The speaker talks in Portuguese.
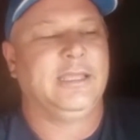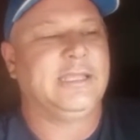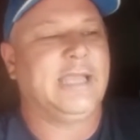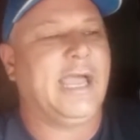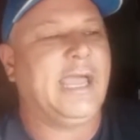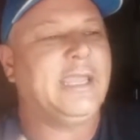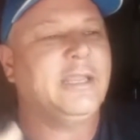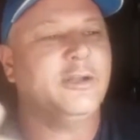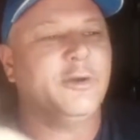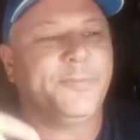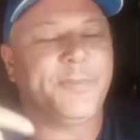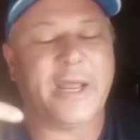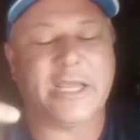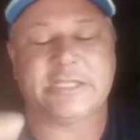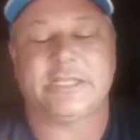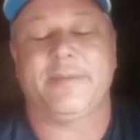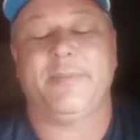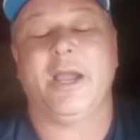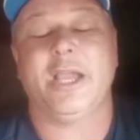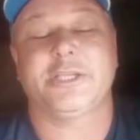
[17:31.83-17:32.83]
E aí não
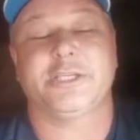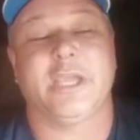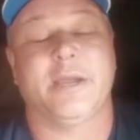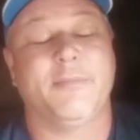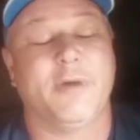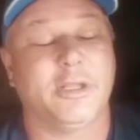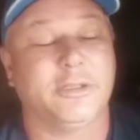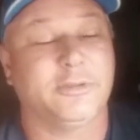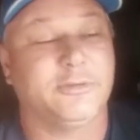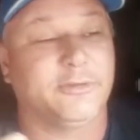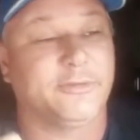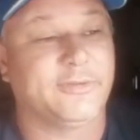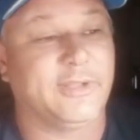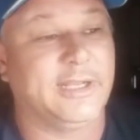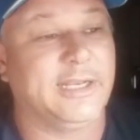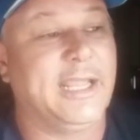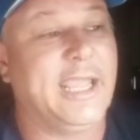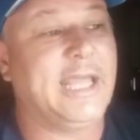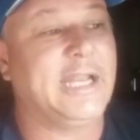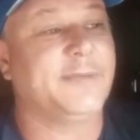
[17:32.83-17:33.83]
presta mais, que a moto não
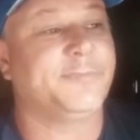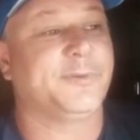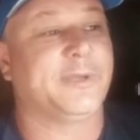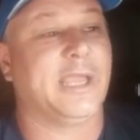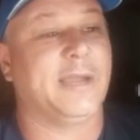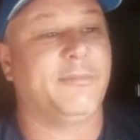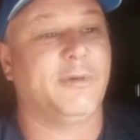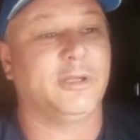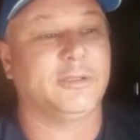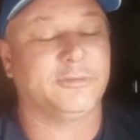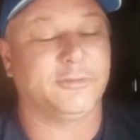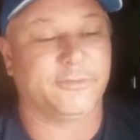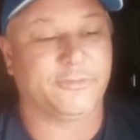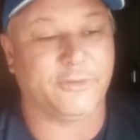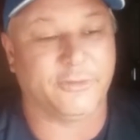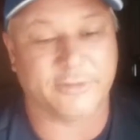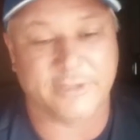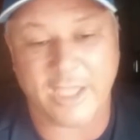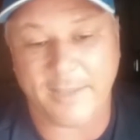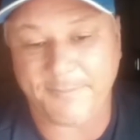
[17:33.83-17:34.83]
acelera, porque a moto não
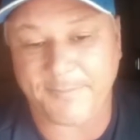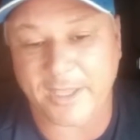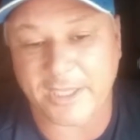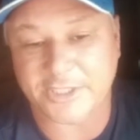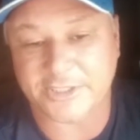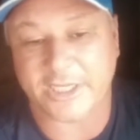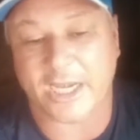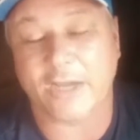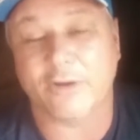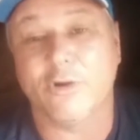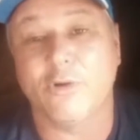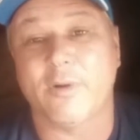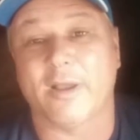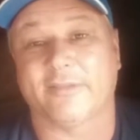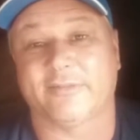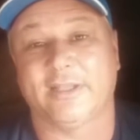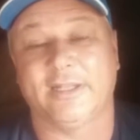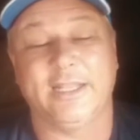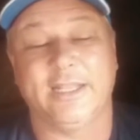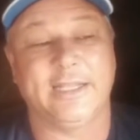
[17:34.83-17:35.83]
sei o quê, porque estragou o
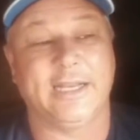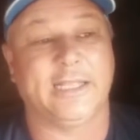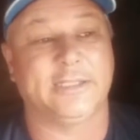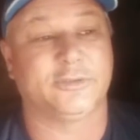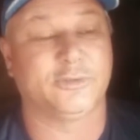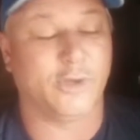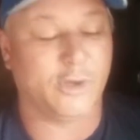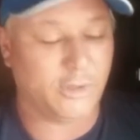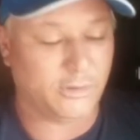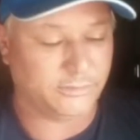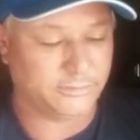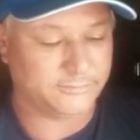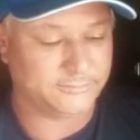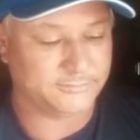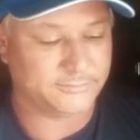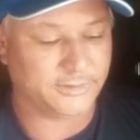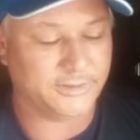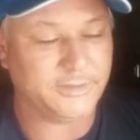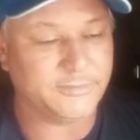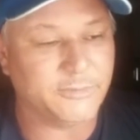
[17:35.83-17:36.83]
acelerador.
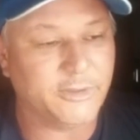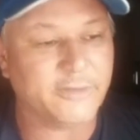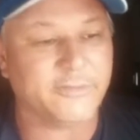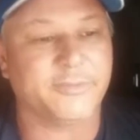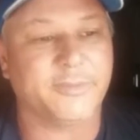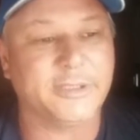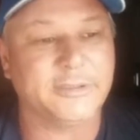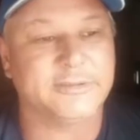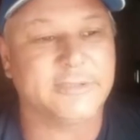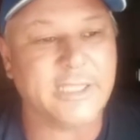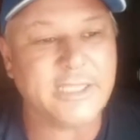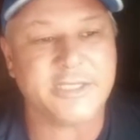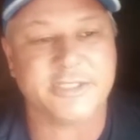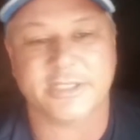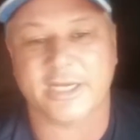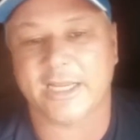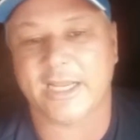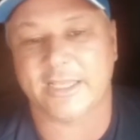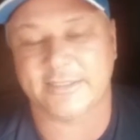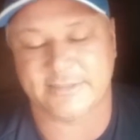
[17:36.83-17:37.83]
Eu digo, moça, mas não tem
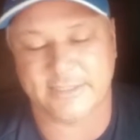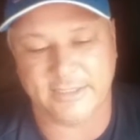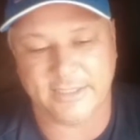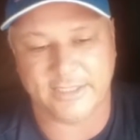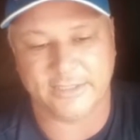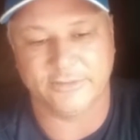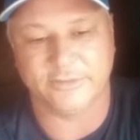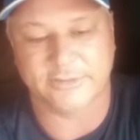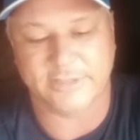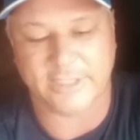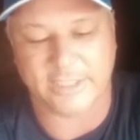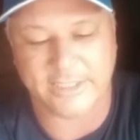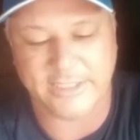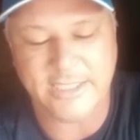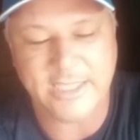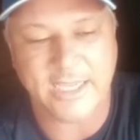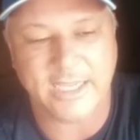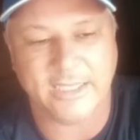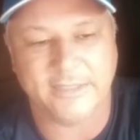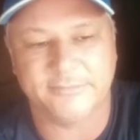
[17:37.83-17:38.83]
estragar acelerador, tá
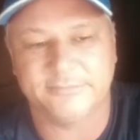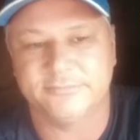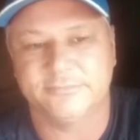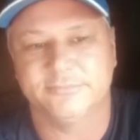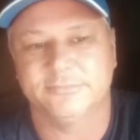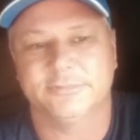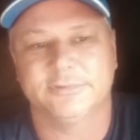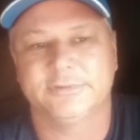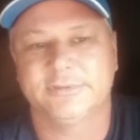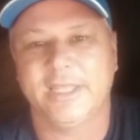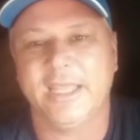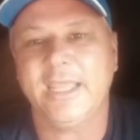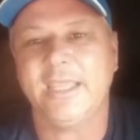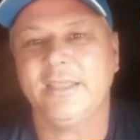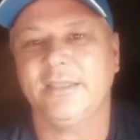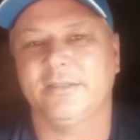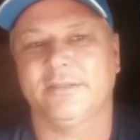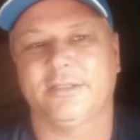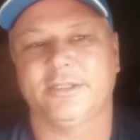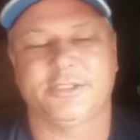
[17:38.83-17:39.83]
aqui, a... Ah, não
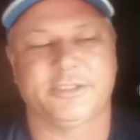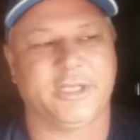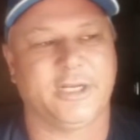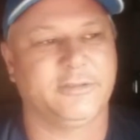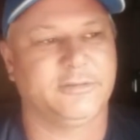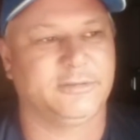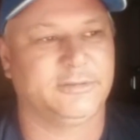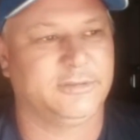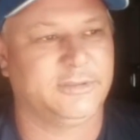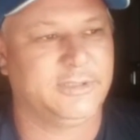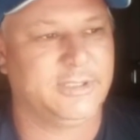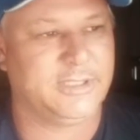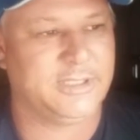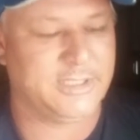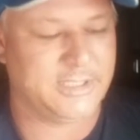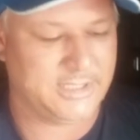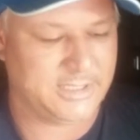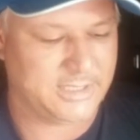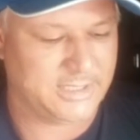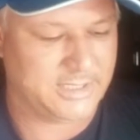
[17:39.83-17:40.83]
tem que estragou.
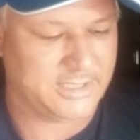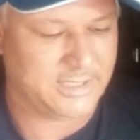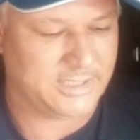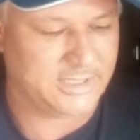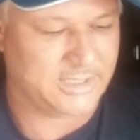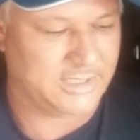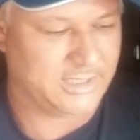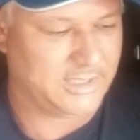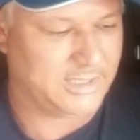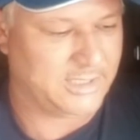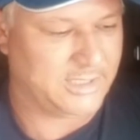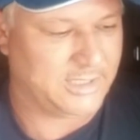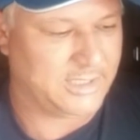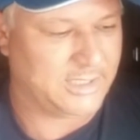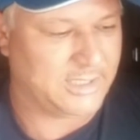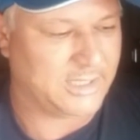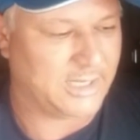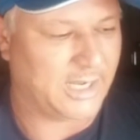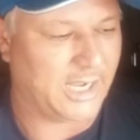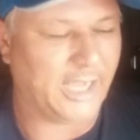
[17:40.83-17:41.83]

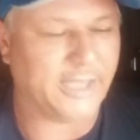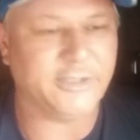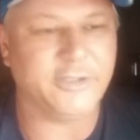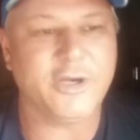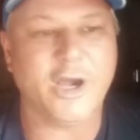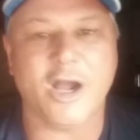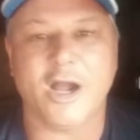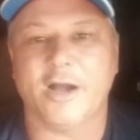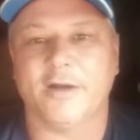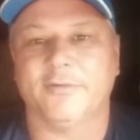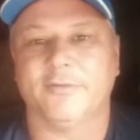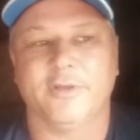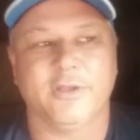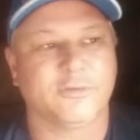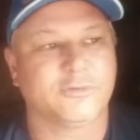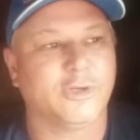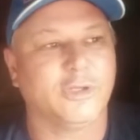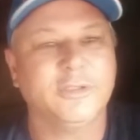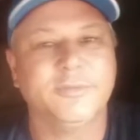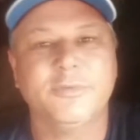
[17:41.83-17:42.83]
Aí digo, ó,
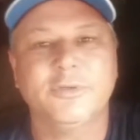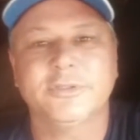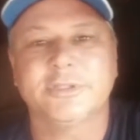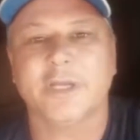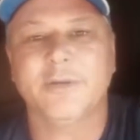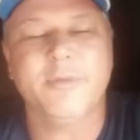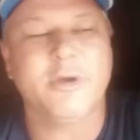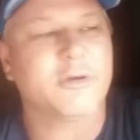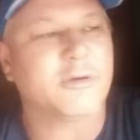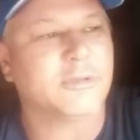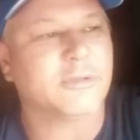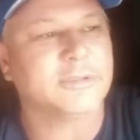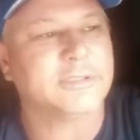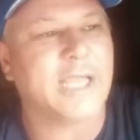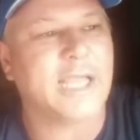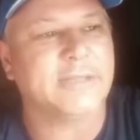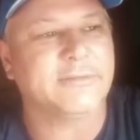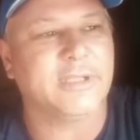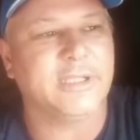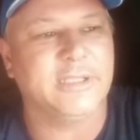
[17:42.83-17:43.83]
Todo mundo tem o meu
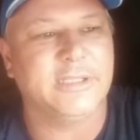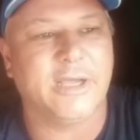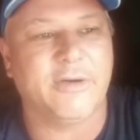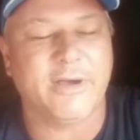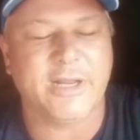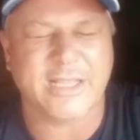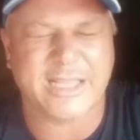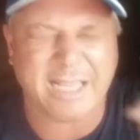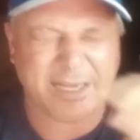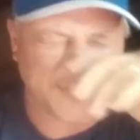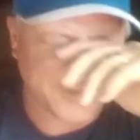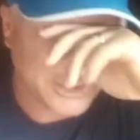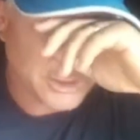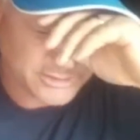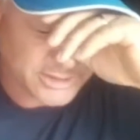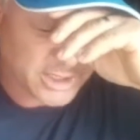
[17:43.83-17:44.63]
contato aí. Na hora, cara, me